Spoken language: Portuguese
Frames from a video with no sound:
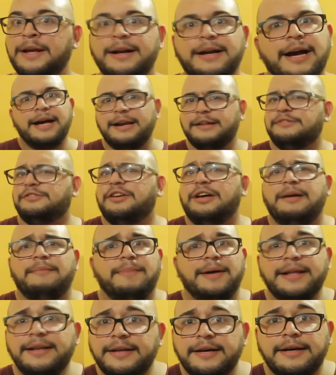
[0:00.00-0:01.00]
cara, só é
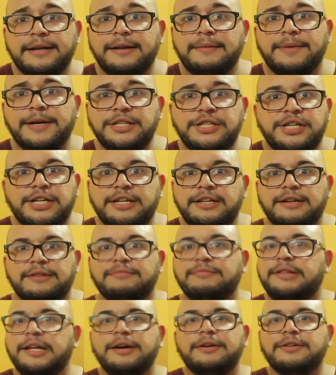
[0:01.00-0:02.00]
banana batida,
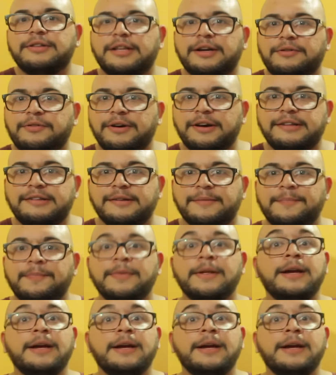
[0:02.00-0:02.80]
não tem outra coisa.